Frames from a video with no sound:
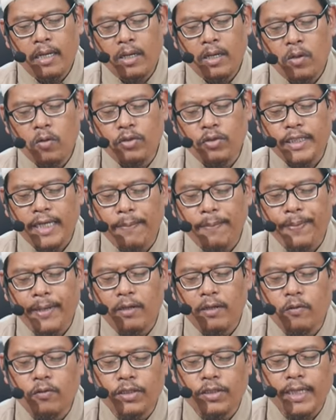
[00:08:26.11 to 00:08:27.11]

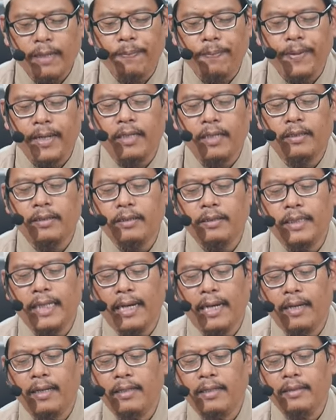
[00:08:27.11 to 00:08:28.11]
ucapan-ucapan
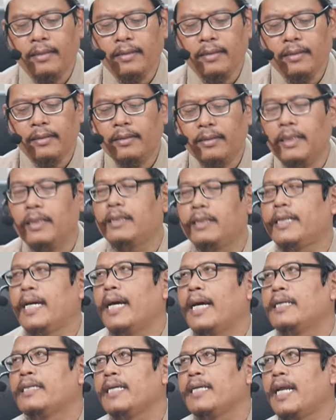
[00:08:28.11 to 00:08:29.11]
yang
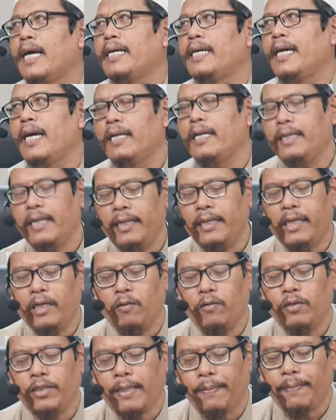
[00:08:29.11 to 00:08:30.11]
tidak selayaknya
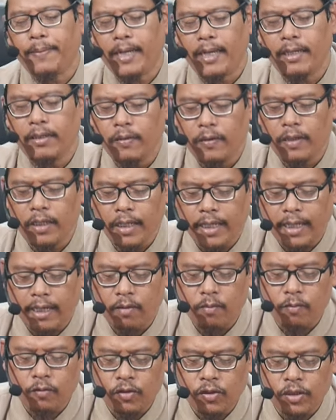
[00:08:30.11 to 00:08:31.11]
diucapkan oleh
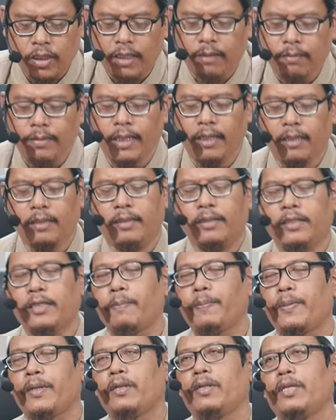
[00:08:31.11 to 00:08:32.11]
kaum muslimin
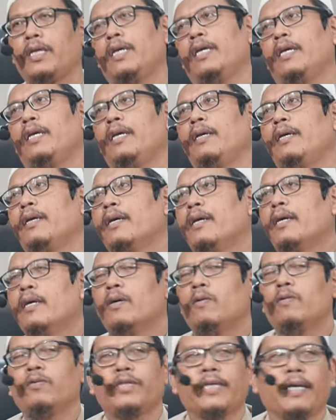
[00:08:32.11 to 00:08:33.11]
seperti
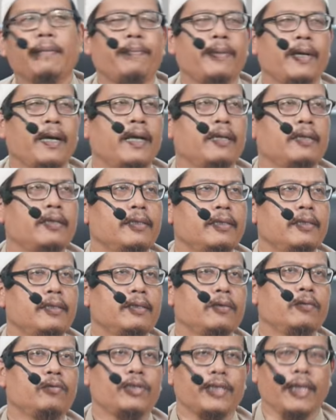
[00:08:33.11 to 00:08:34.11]

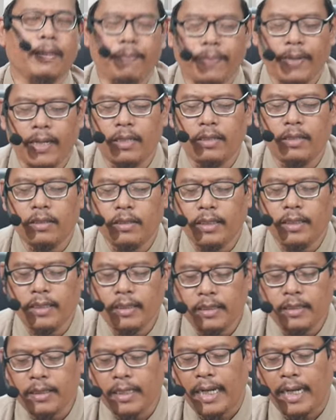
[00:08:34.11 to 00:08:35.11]
ucapan-ucapan
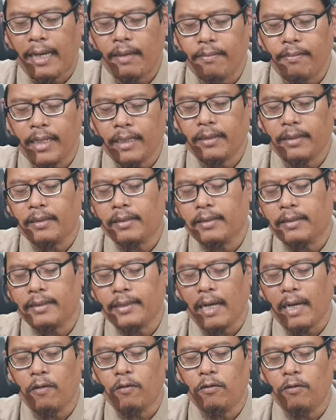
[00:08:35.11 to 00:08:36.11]
selamat
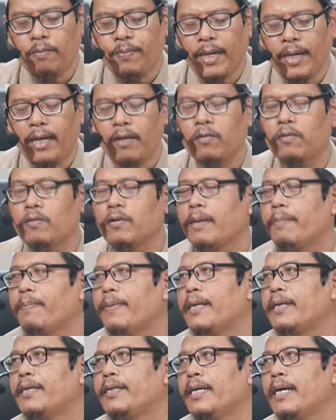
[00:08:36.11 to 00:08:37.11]
tahun baru
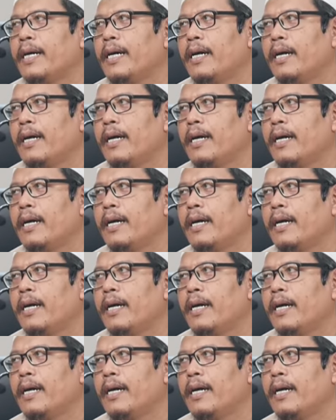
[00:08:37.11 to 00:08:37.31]
kepada